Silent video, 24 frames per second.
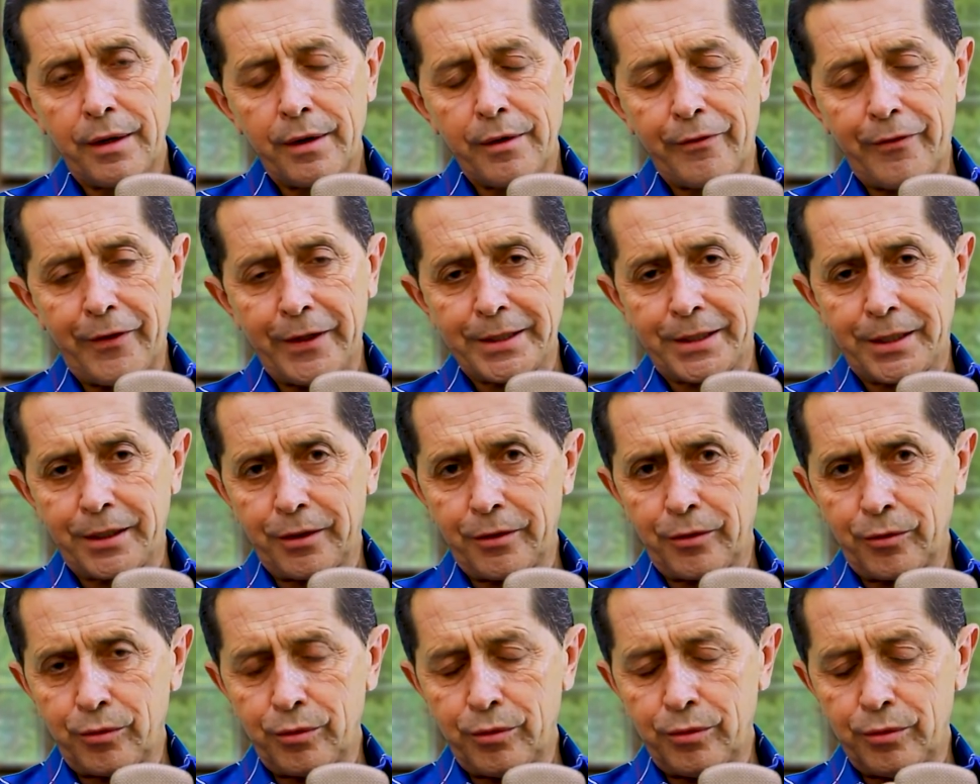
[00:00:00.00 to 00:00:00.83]

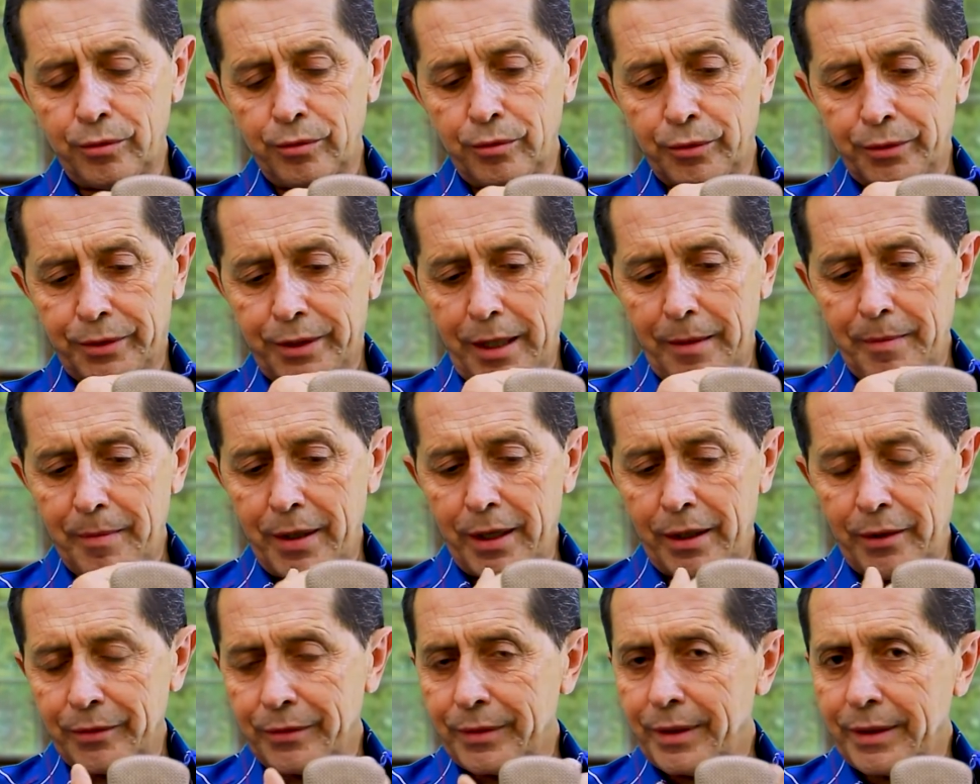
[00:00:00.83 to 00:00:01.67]
fazendo o
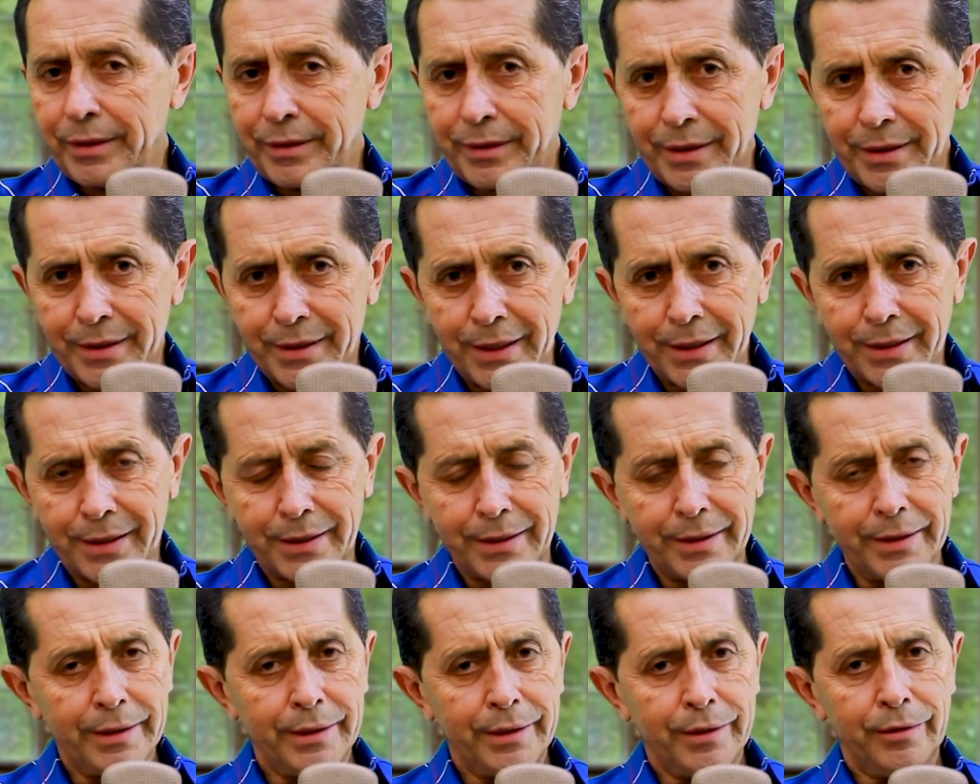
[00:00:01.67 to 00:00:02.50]
trabalho da
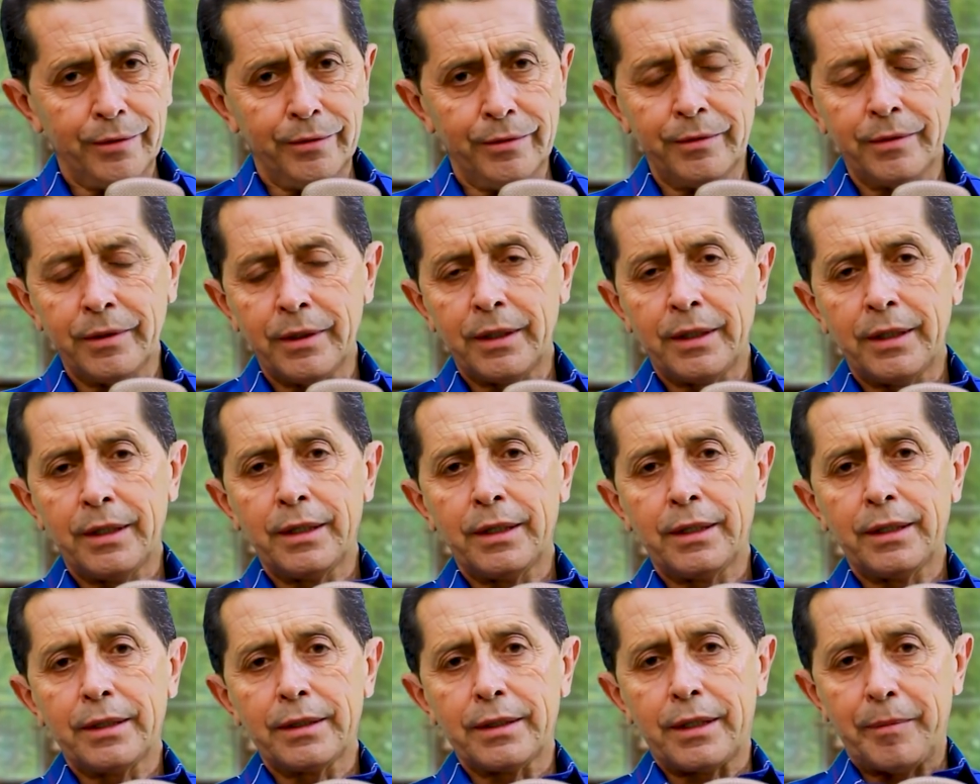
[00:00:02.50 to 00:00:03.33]
intercessão,
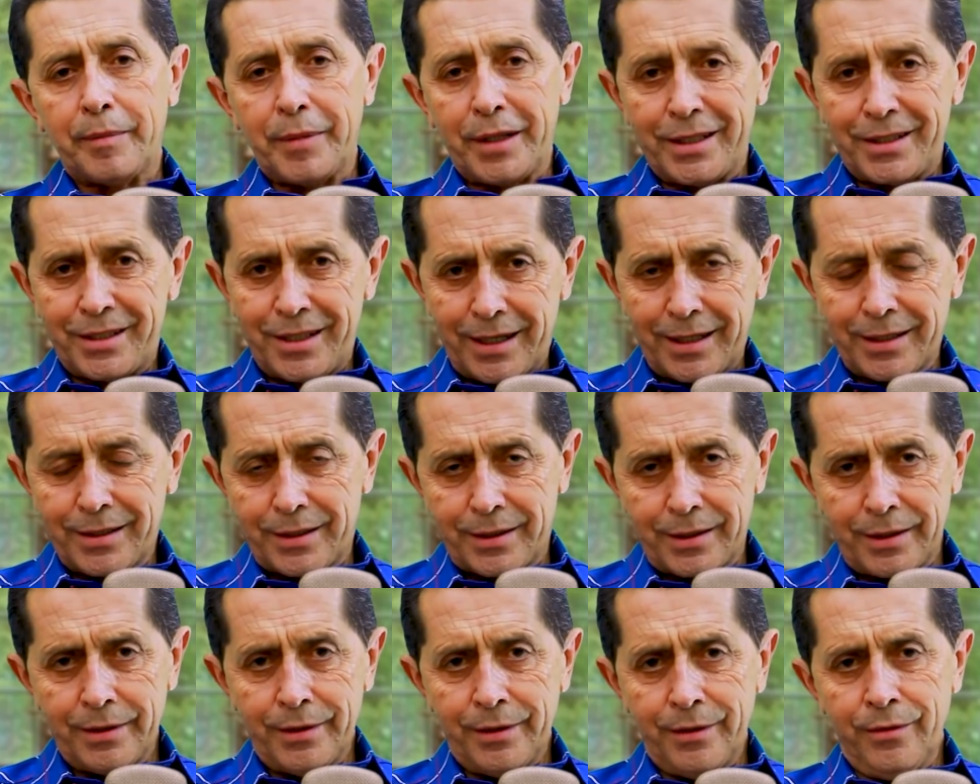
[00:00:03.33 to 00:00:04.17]
da
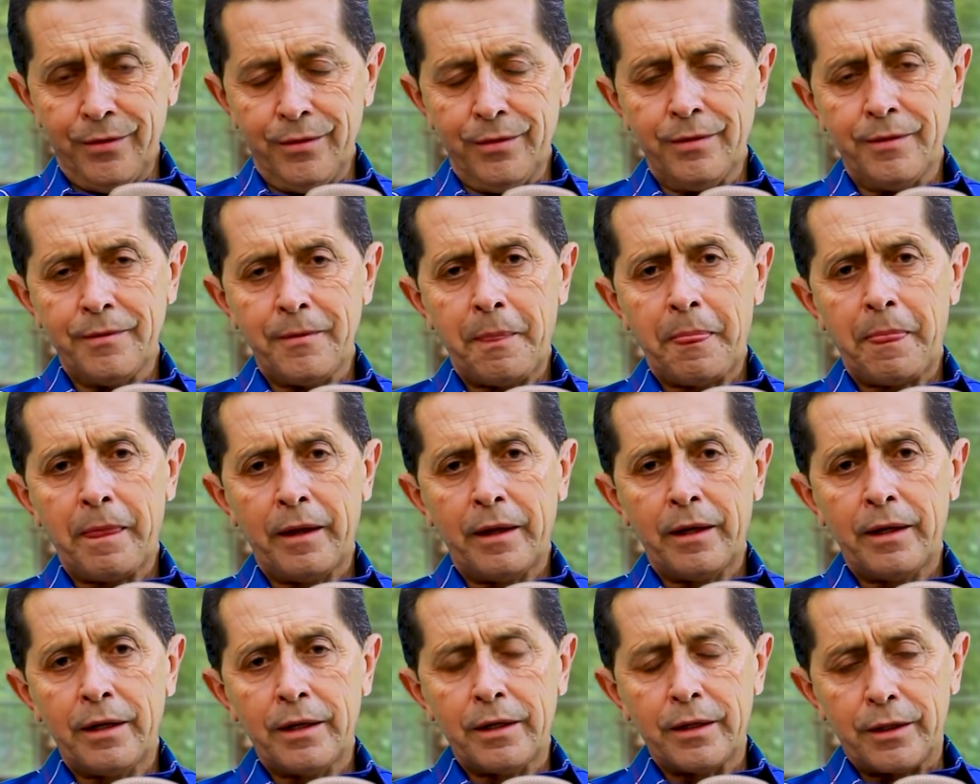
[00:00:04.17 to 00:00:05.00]
mediação,
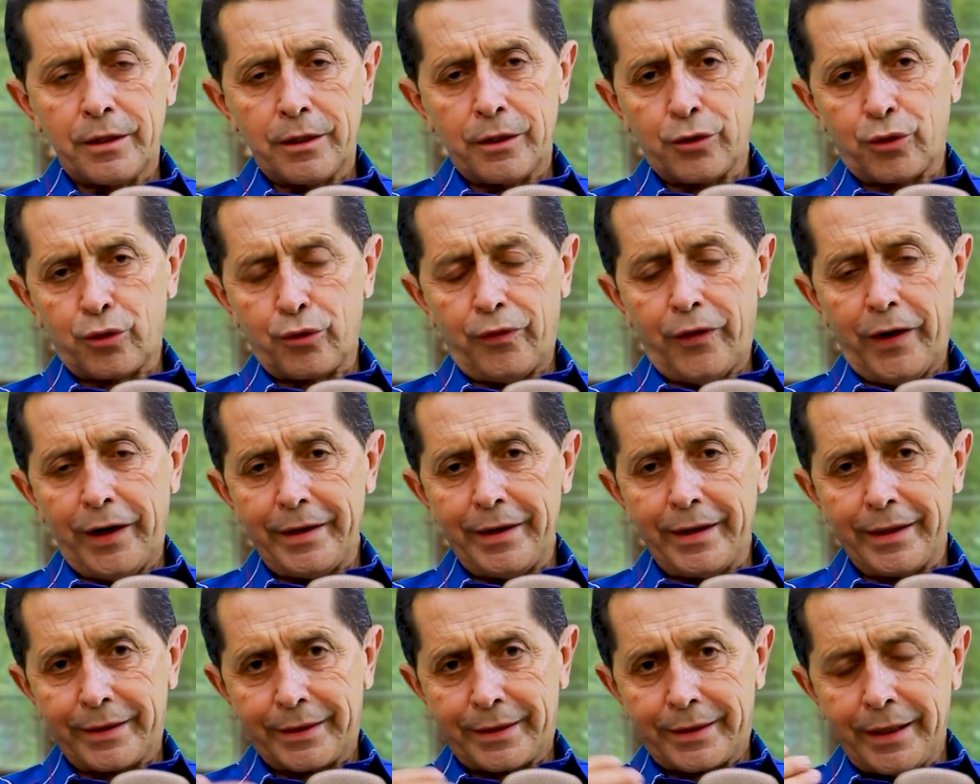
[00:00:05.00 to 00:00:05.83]
e isso
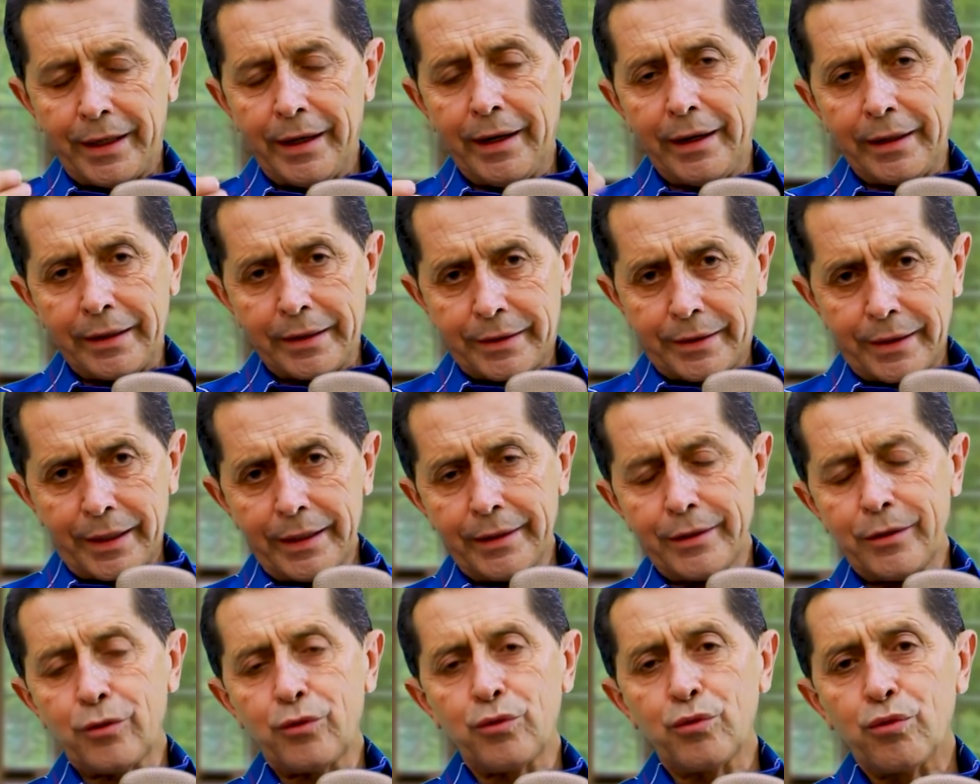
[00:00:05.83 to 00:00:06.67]
vai até a
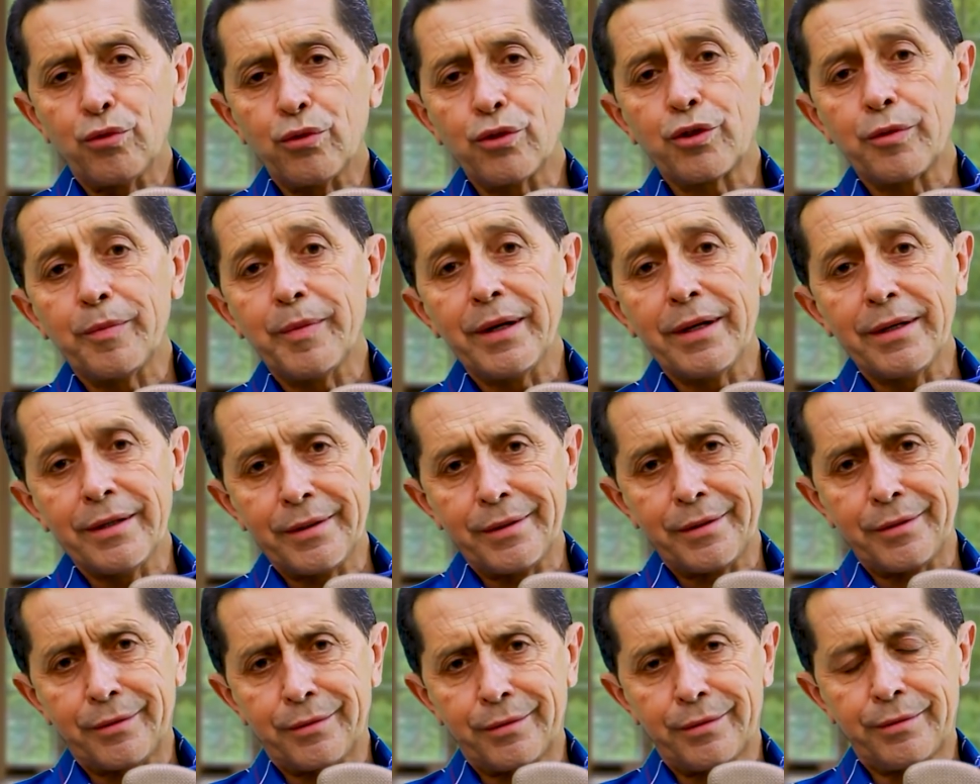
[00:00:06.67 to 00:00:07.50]
entrada do último
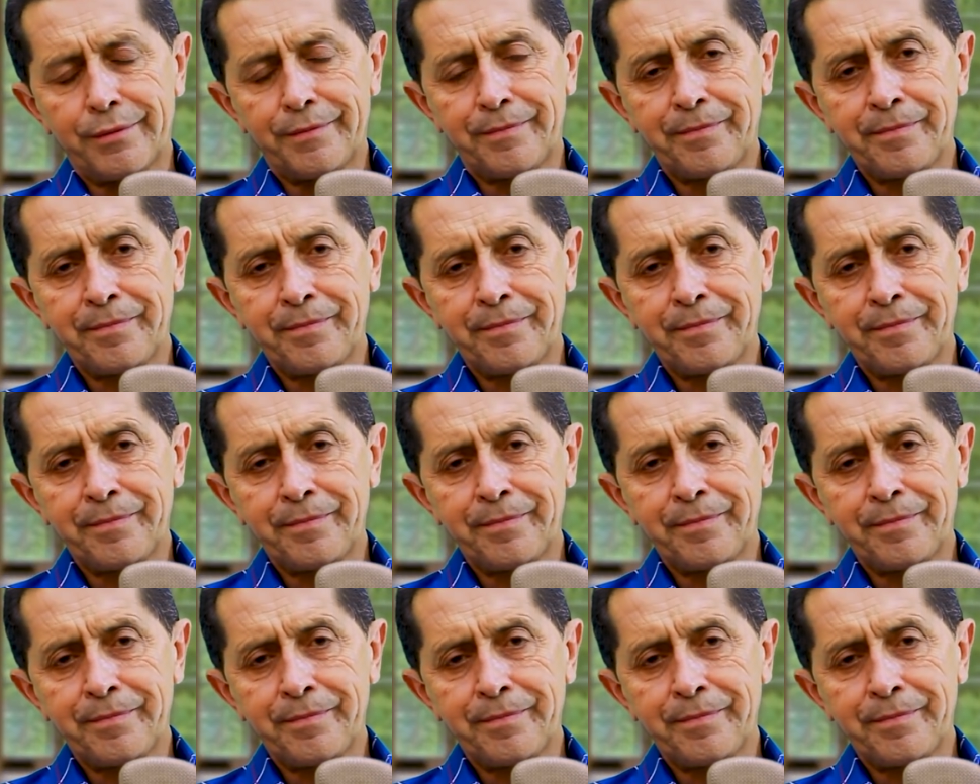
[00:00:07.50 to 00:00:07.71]
eleito.